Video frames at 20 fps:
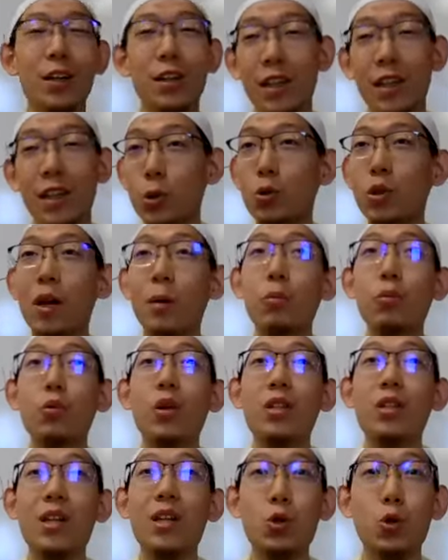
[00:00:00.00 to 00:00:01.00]
那也许他不
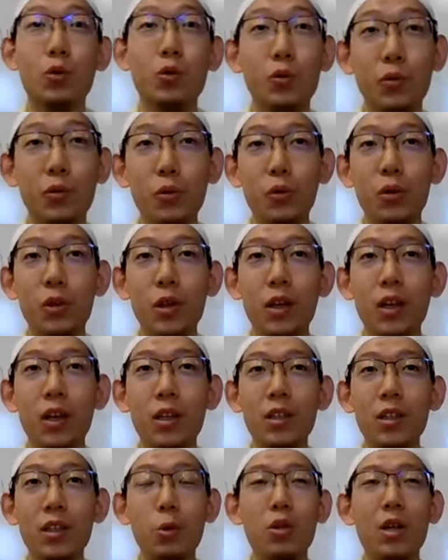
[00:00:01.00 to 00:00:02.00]
断的在重复，
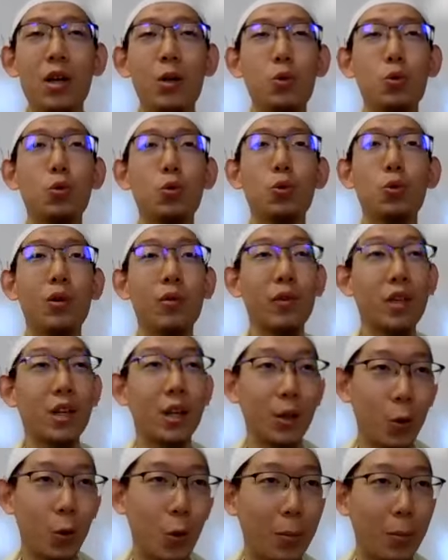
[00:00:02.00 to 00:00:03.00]
也许他诵读的非
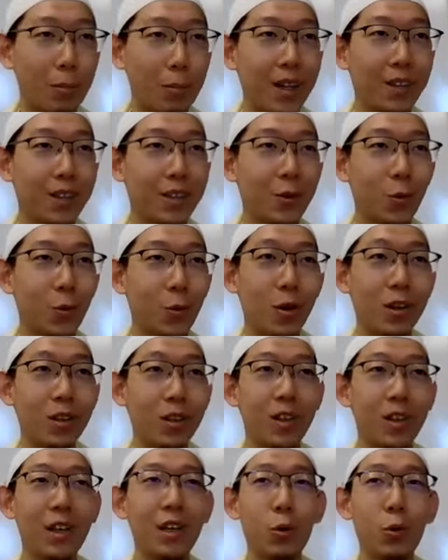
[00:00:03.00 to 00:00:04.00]
常的缓慢，我
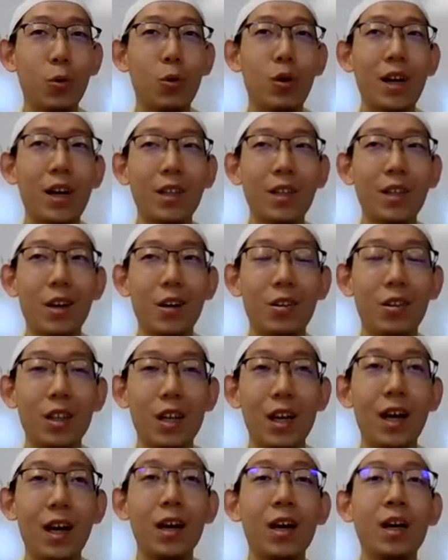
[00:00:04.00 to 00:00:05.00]
到提了，或者按的他都
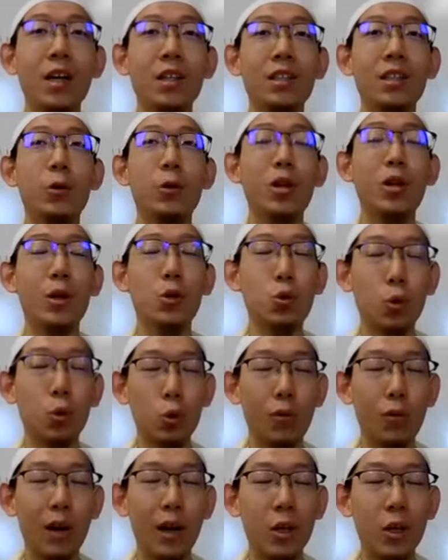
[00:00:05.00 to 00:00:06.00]
提了，也许他
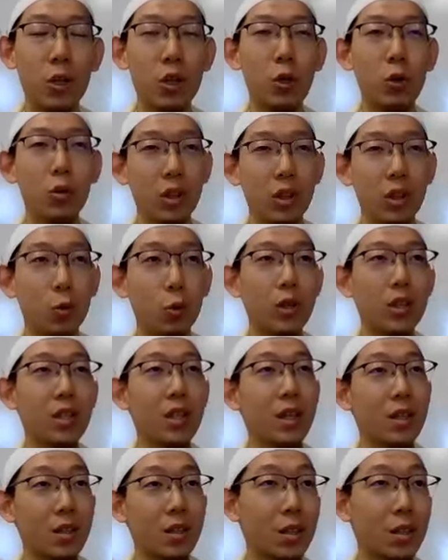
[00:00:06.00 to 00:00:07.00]
诵读完了之后停顿
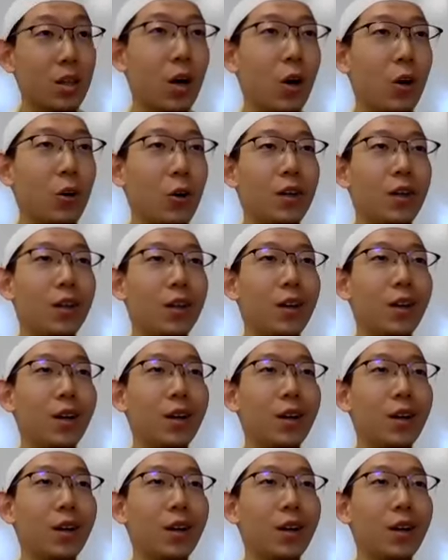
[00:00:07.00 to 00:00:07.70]
一下思考，